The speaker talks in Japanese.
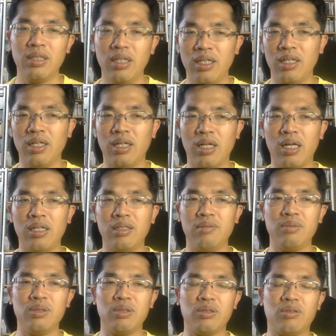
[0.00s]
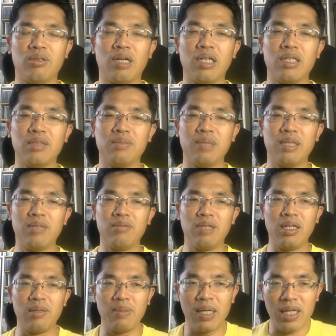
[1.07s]
えー、LINE Music とか始められるように
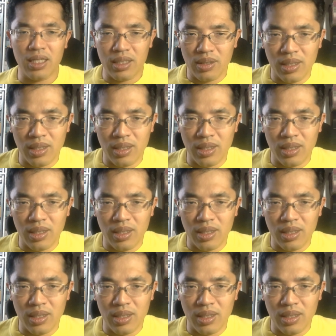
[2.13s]
なれば、